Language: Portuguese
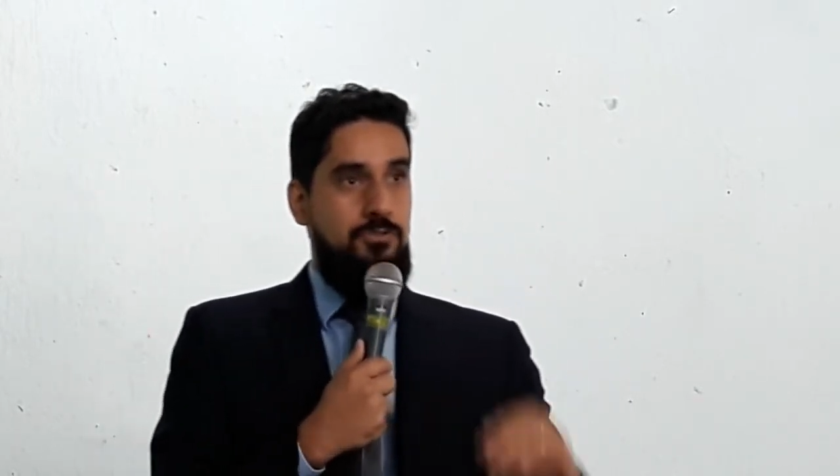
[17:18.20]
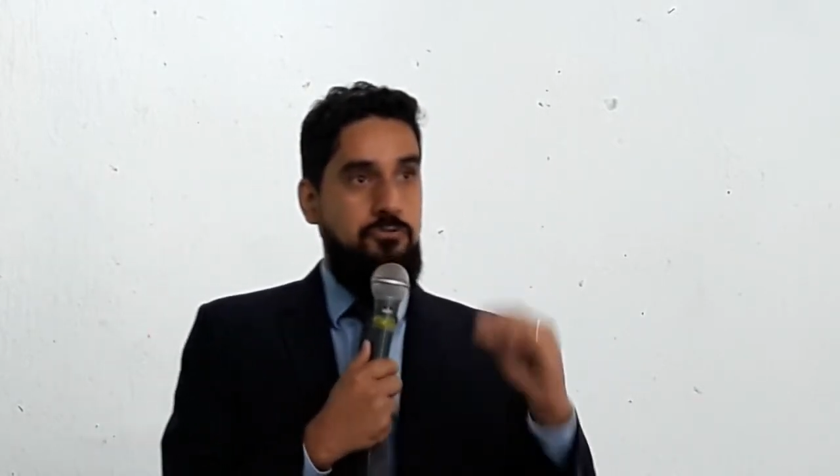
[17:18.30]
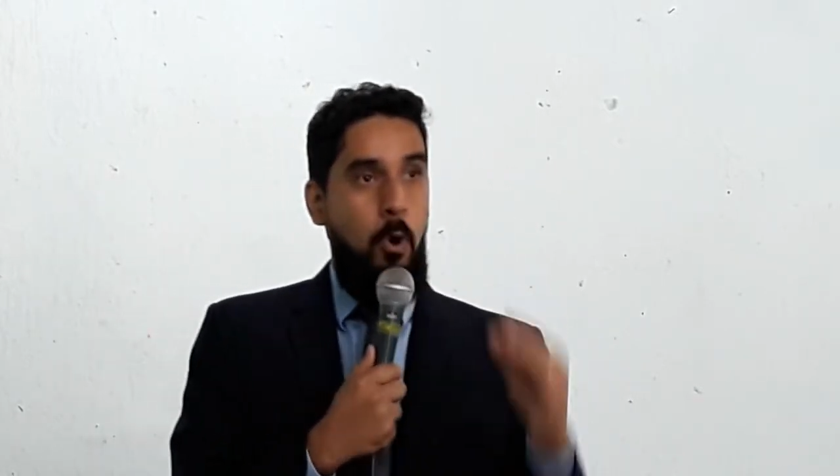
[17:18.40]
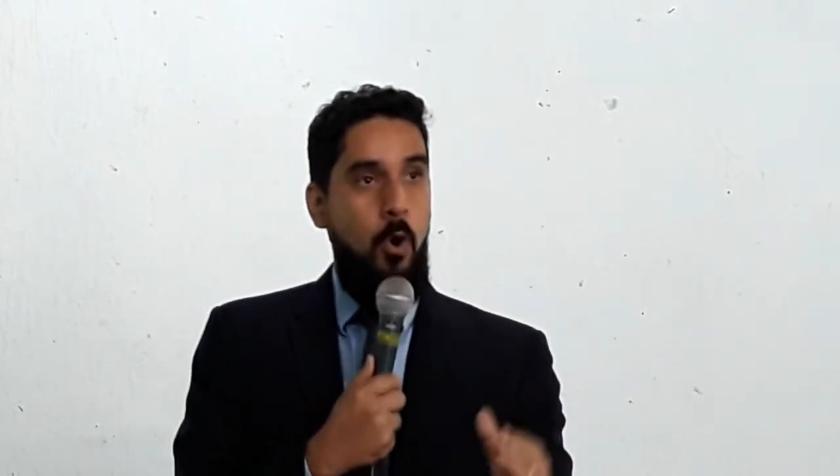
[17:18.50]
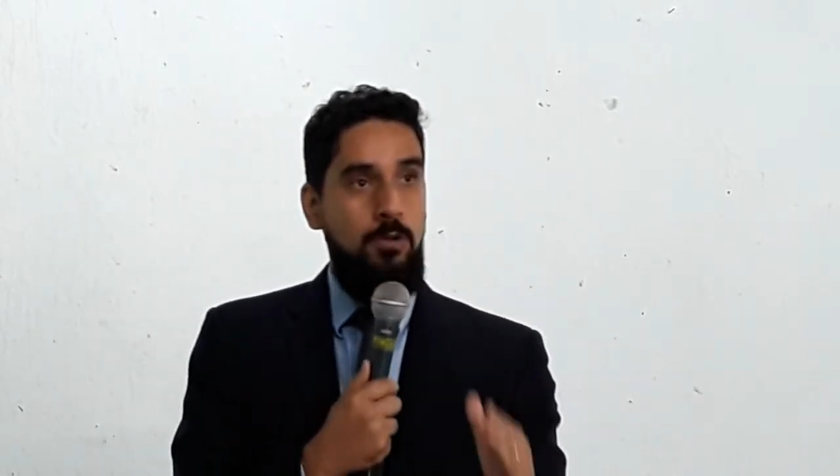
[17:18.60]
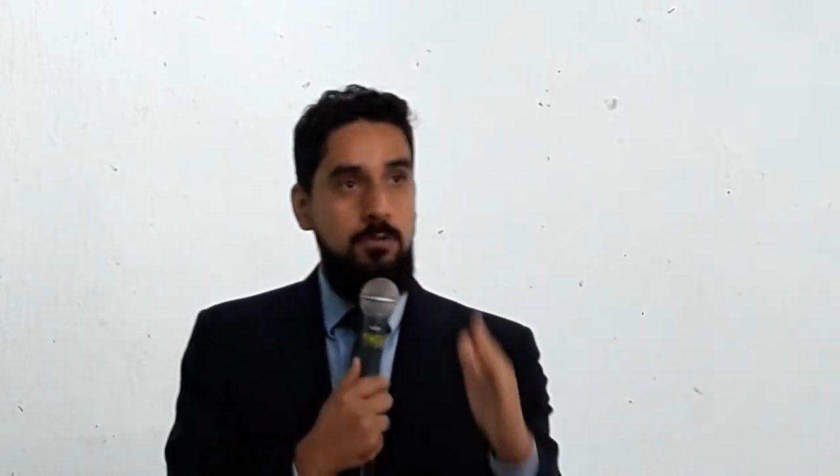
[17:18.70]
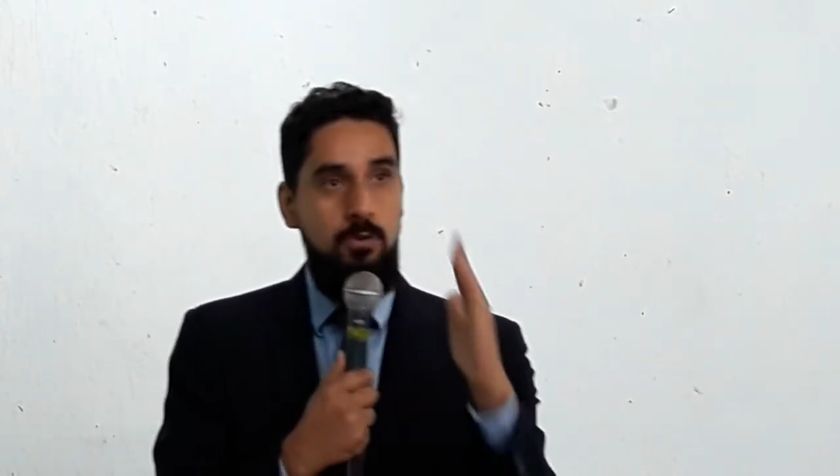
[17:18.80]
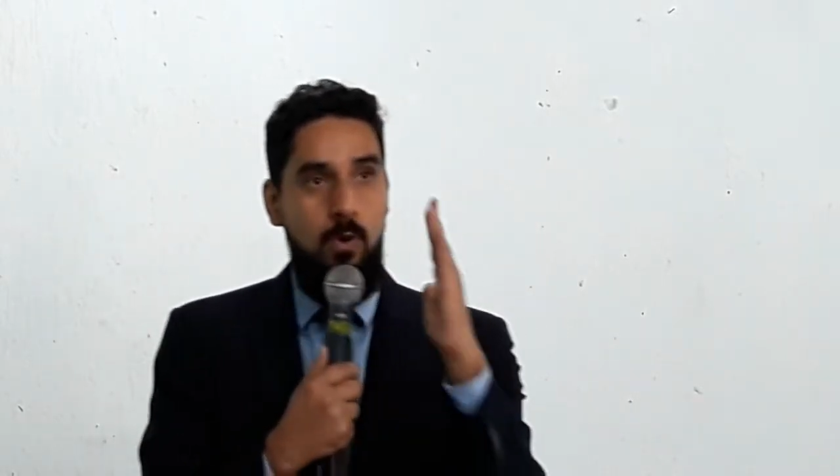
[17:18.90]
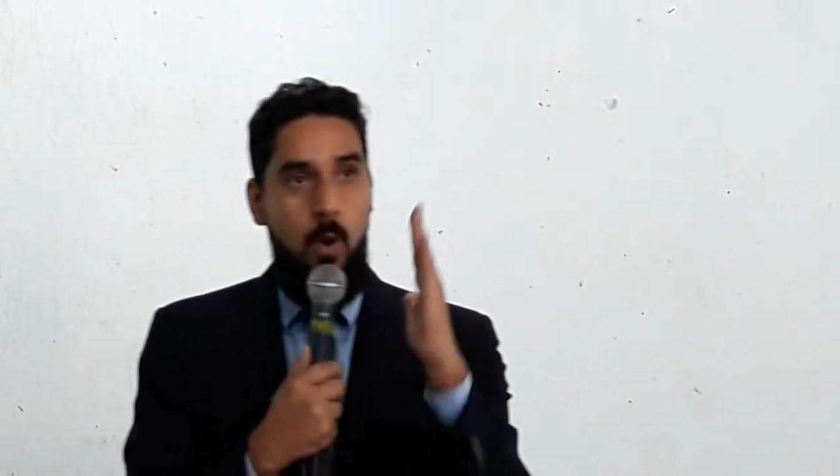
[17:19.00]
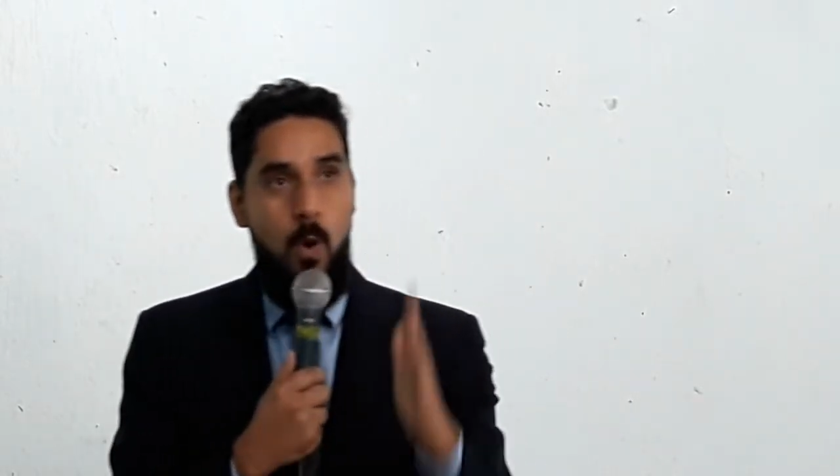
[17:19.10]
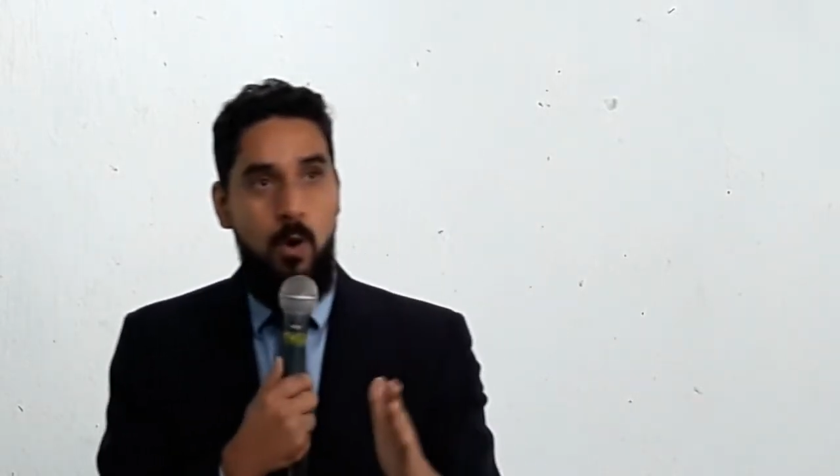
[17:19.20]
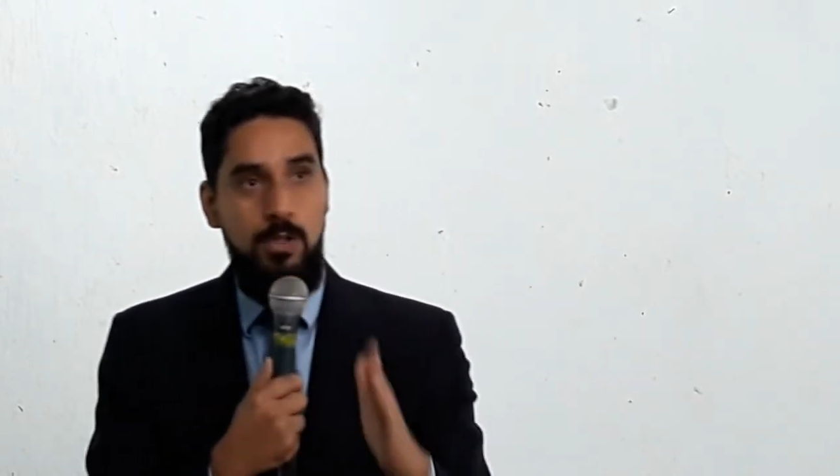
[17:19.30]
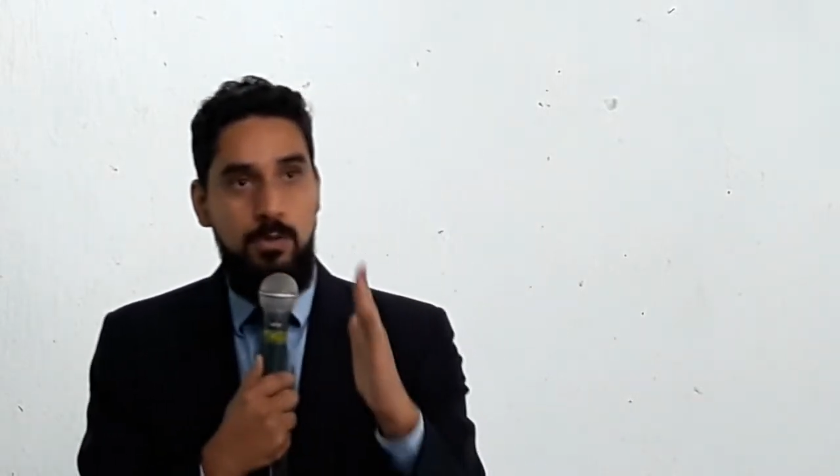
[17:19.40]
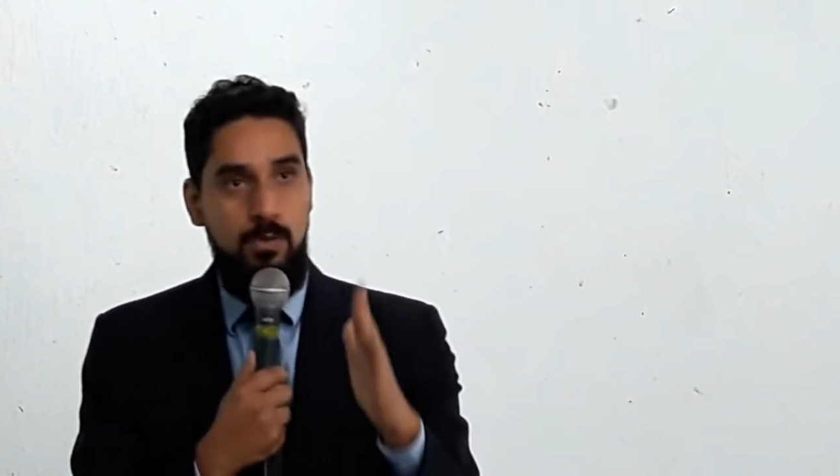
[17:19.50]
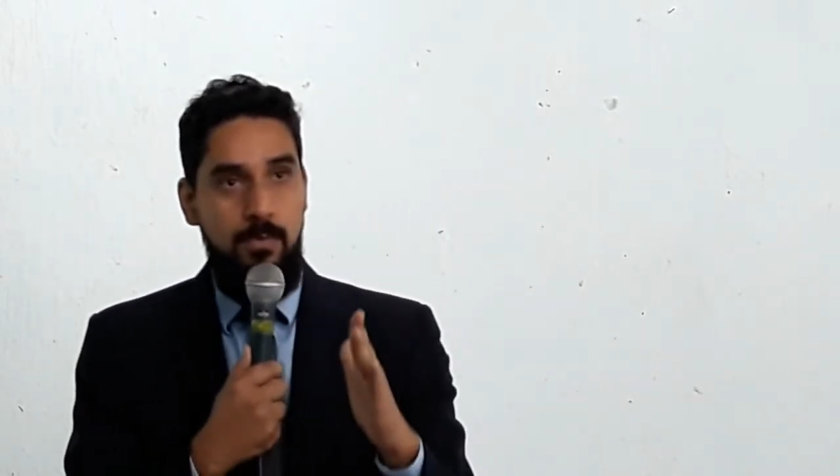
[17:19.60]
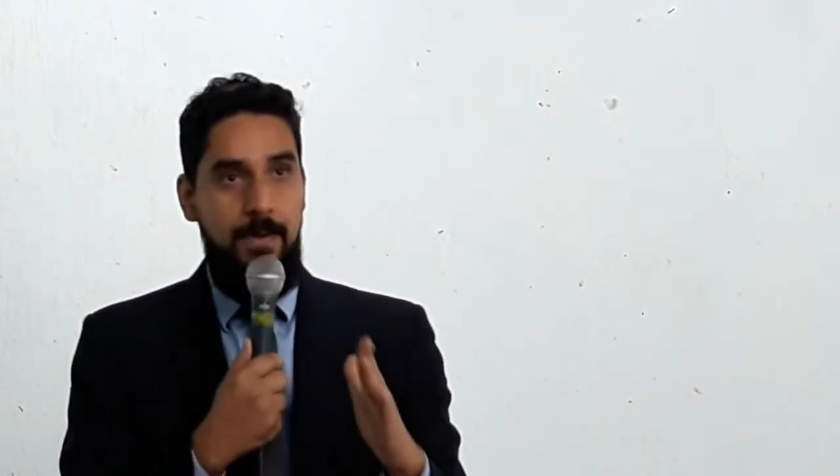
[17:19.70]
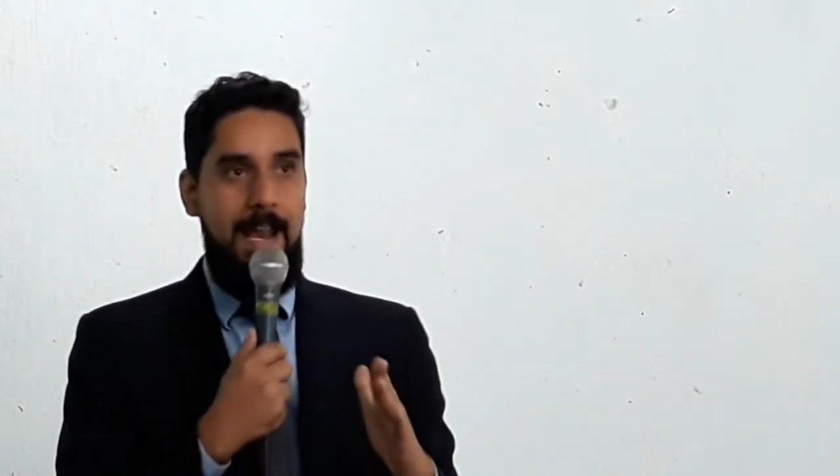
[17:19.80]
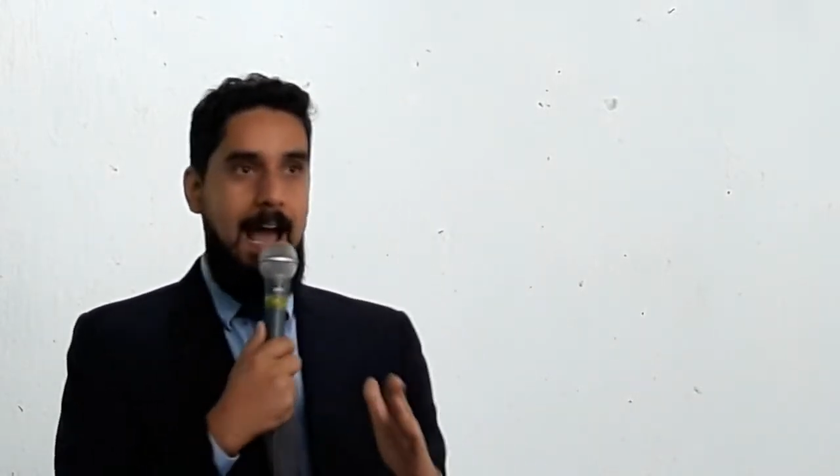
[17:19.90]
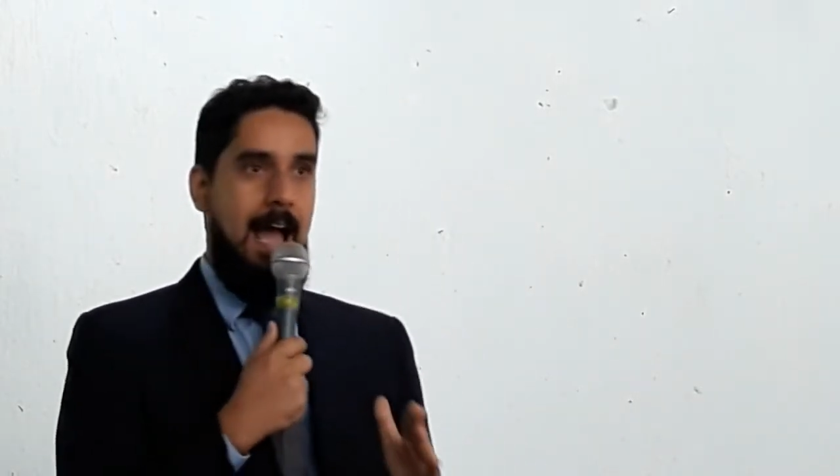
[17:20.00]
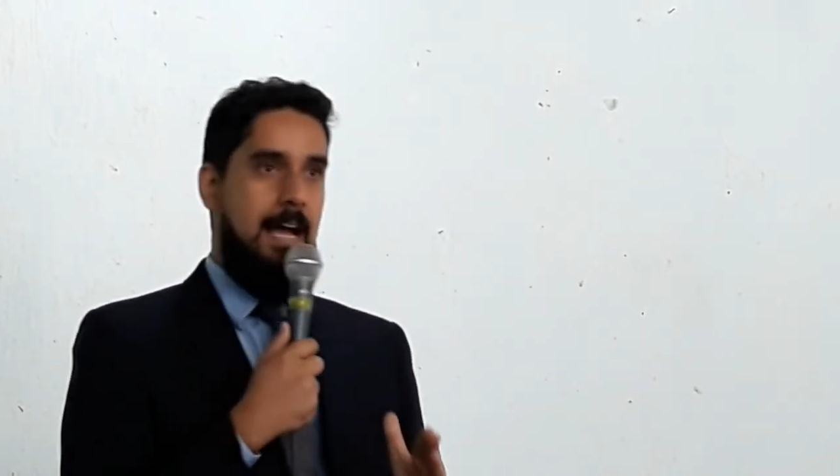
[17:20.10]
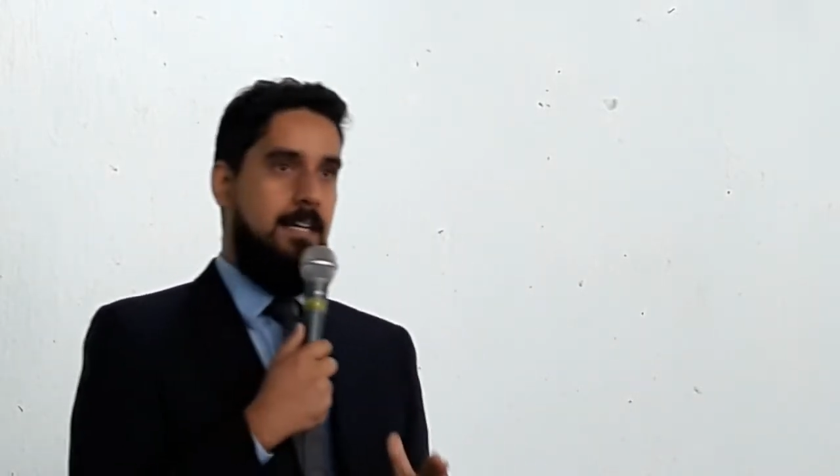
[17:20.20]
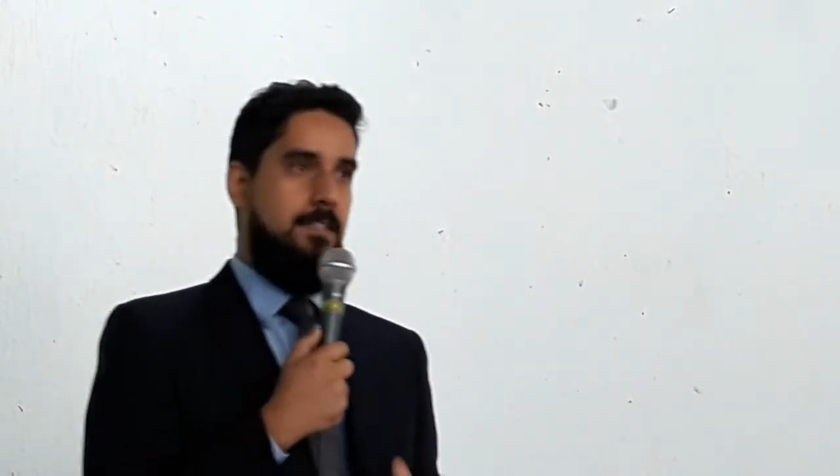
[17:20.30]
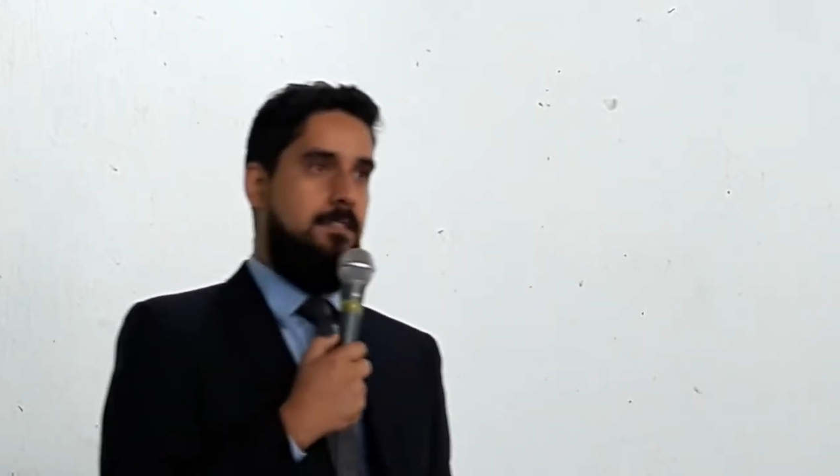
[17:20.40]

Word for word: Todo olho o verá.